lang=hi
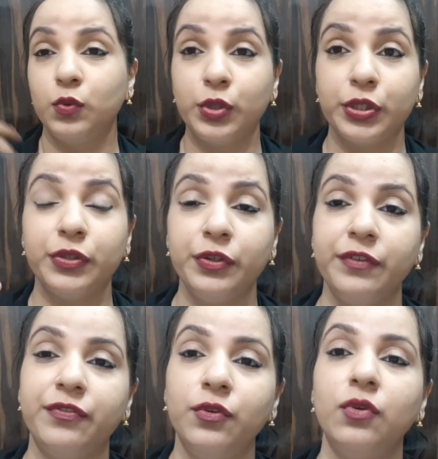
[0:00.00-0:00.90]
उठती
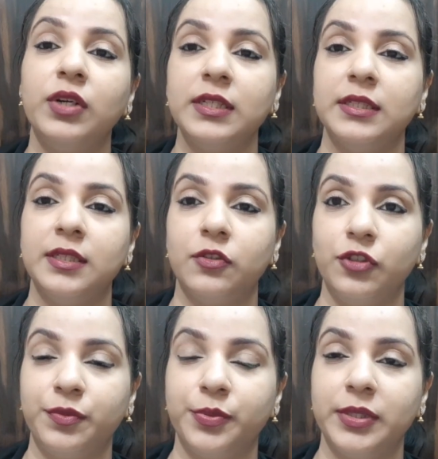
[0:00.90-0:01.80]
हुई फूलों की जैसी
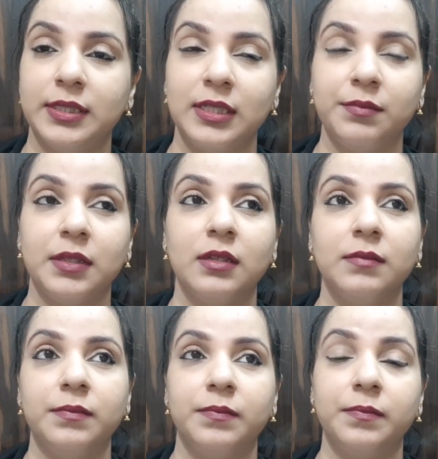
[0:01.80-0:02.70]
खुशबू है इसकी मतलब